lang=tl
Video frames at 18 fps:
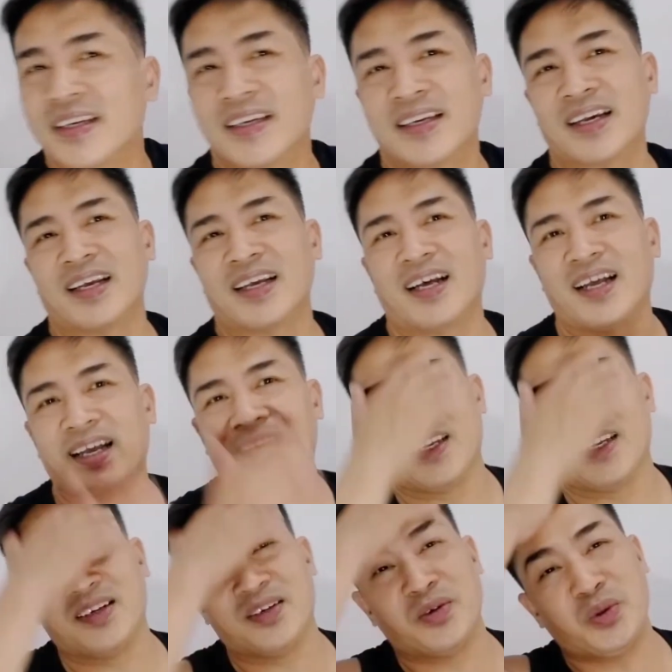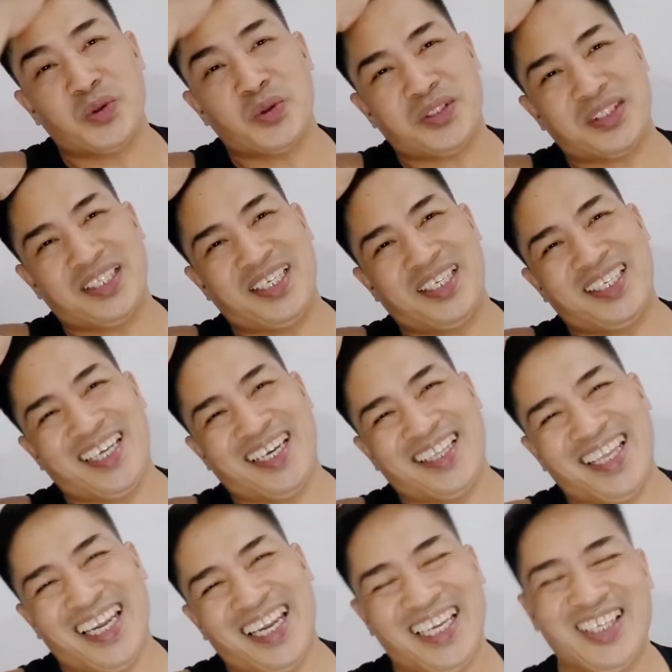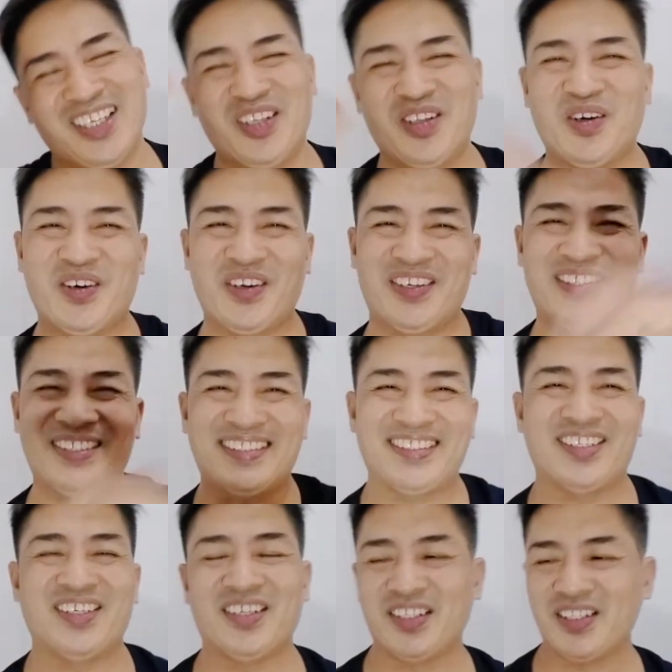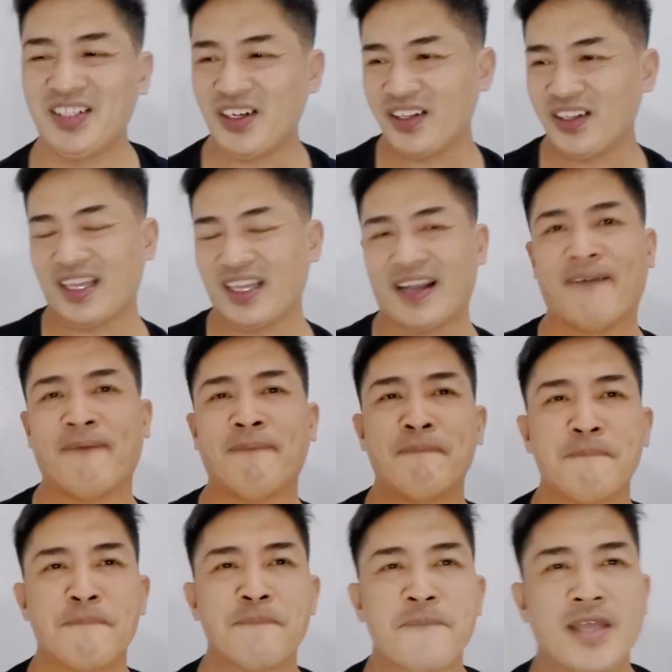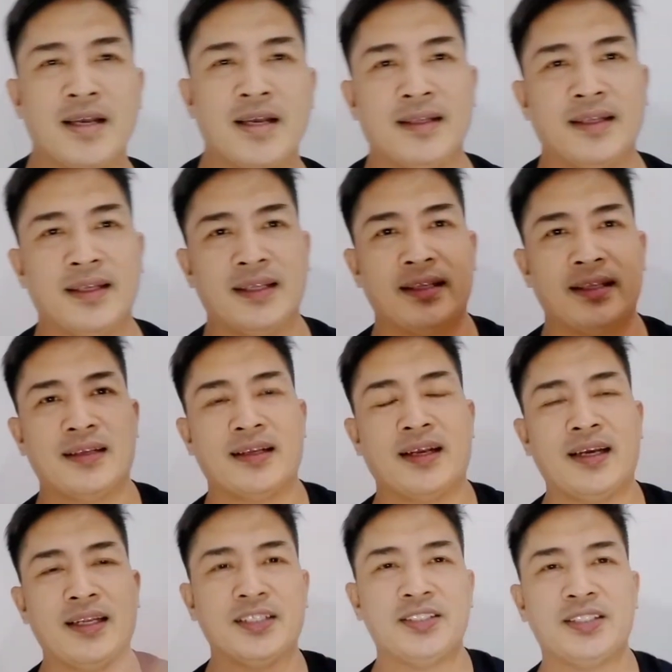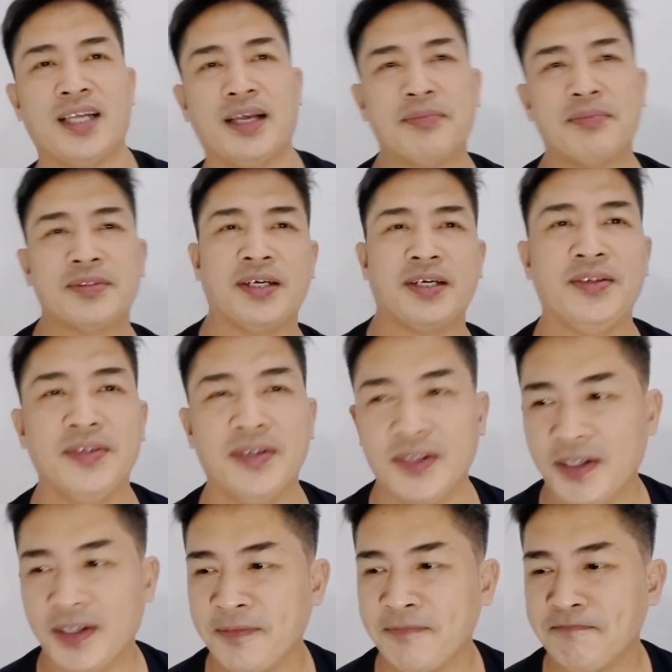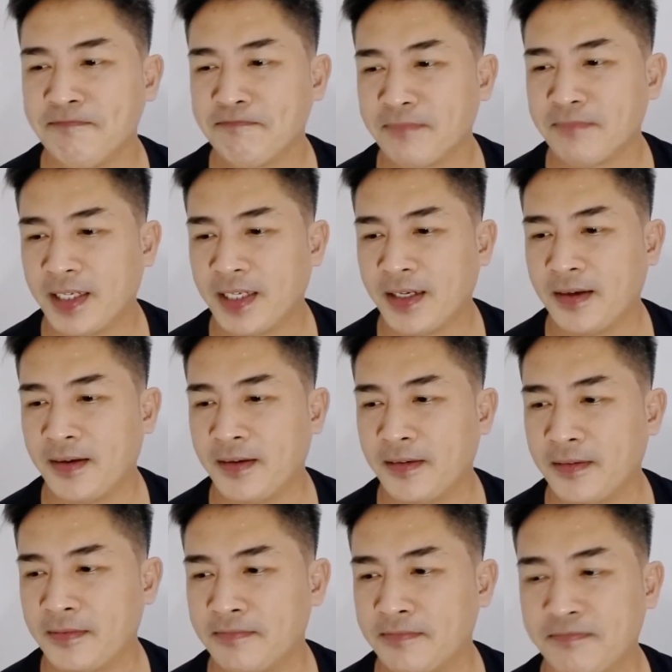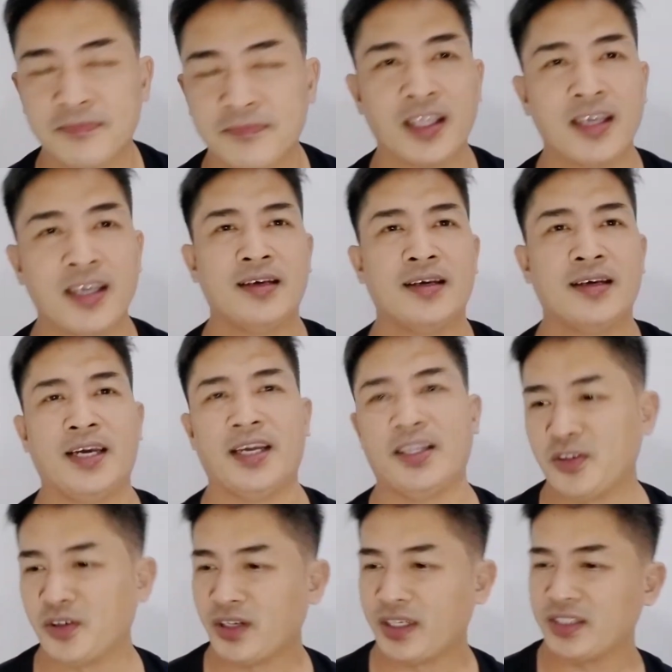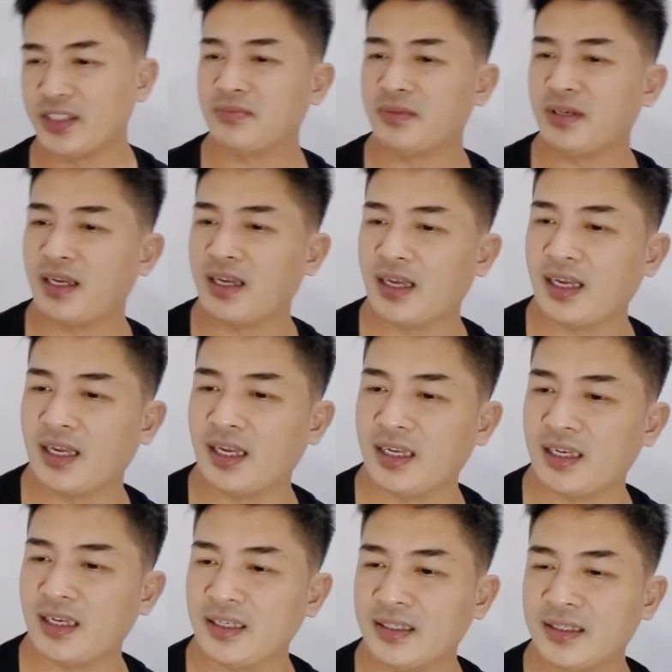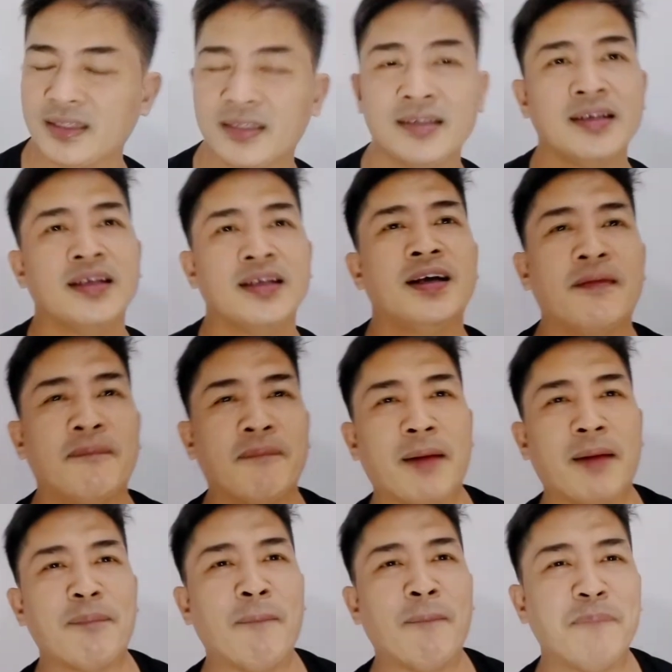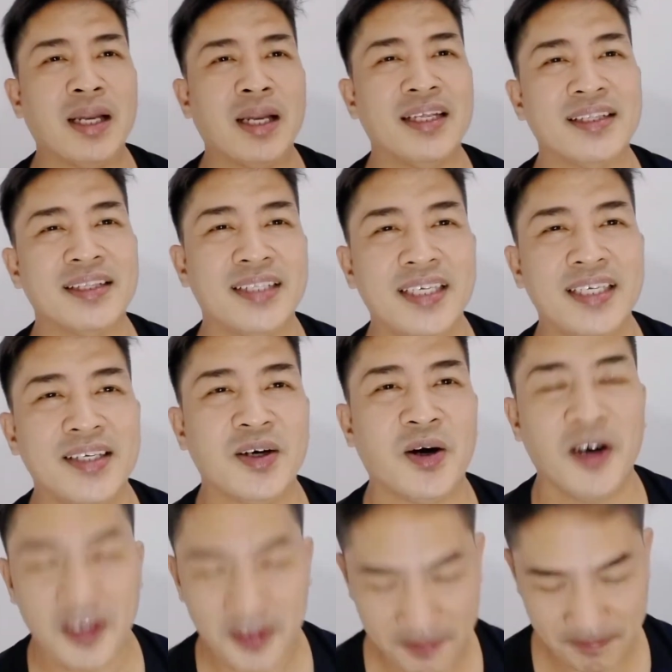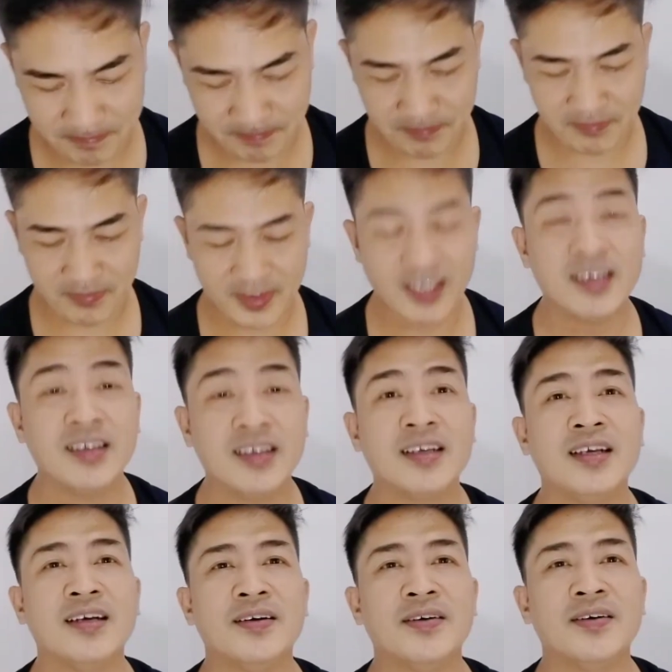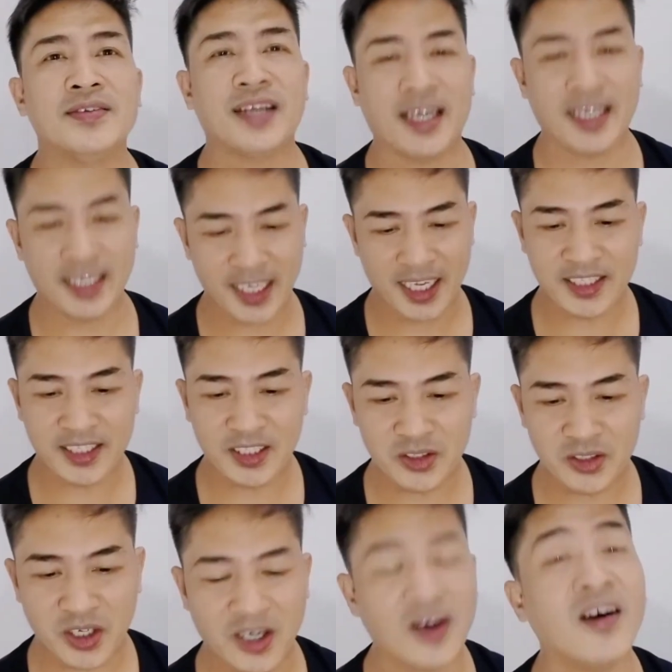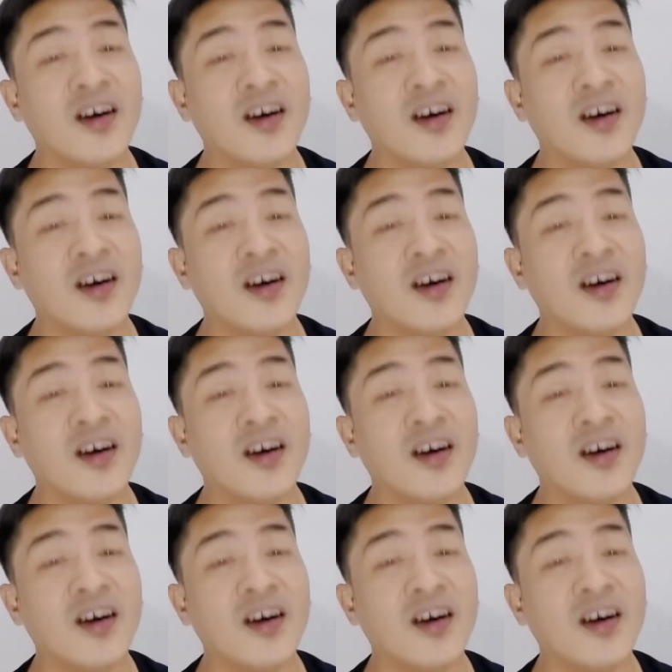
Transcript: kay Justicia de Enedoro so yun na uh, kaya na sinabi sa inyo, um, eto guys, yung mga, mga pampalandi ko. Unahin natin to.